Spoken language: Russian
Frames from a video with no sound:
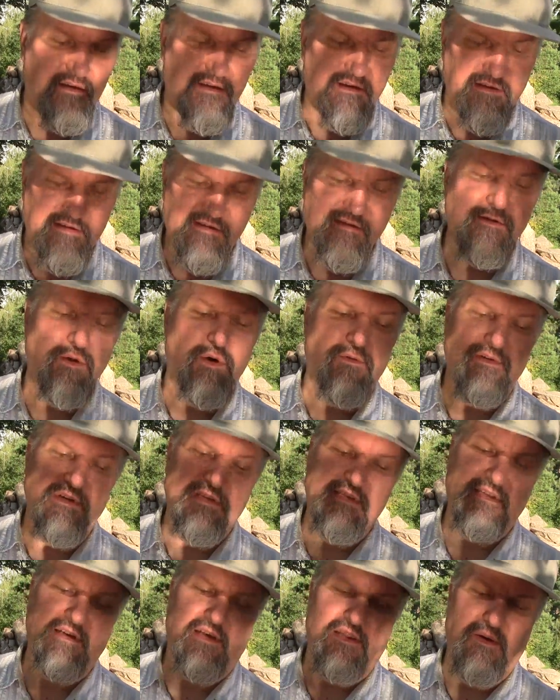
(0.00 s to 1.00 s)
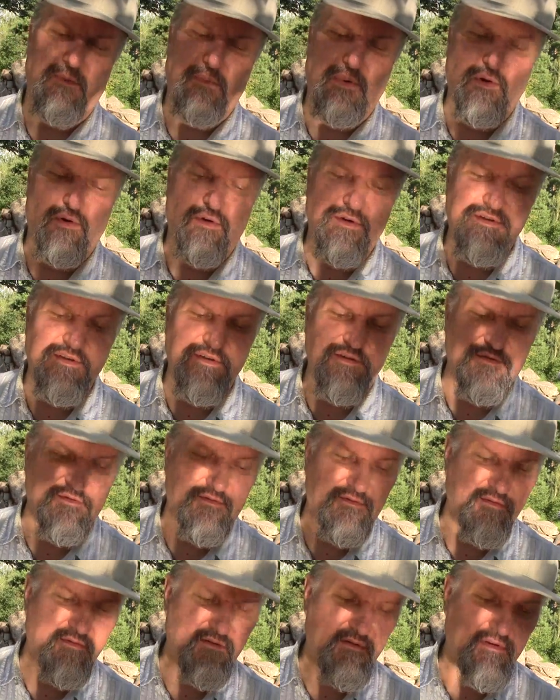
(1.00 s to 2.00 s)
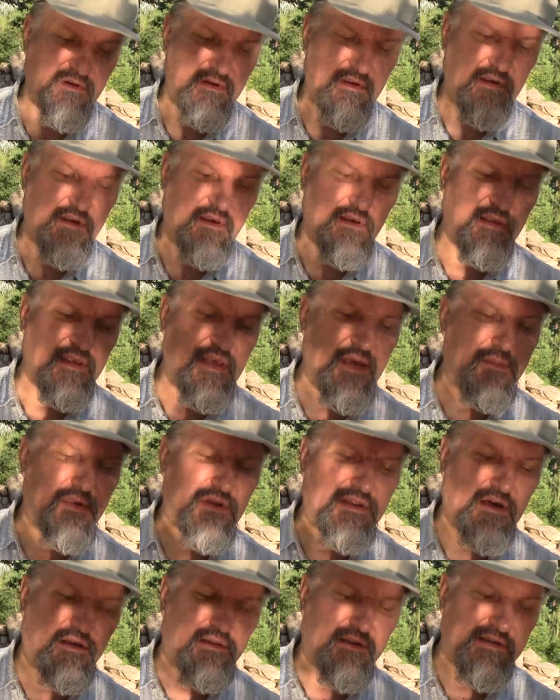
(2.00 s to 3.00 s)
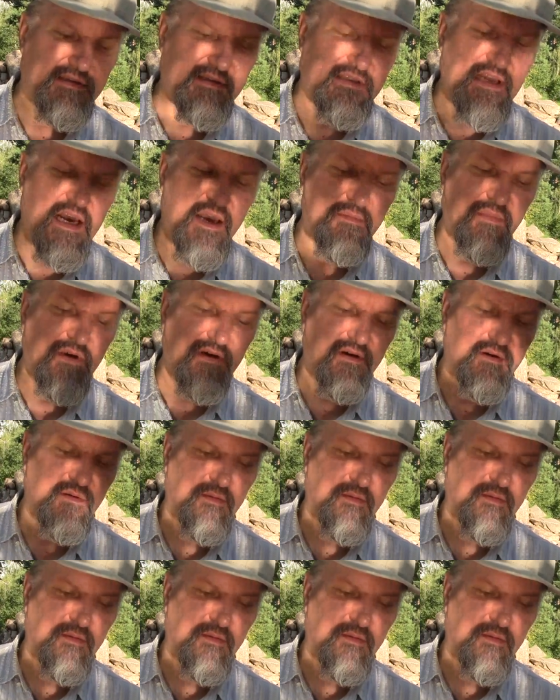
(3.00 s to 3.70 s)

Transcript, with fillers: И Слово стало плотью и обитало с нами,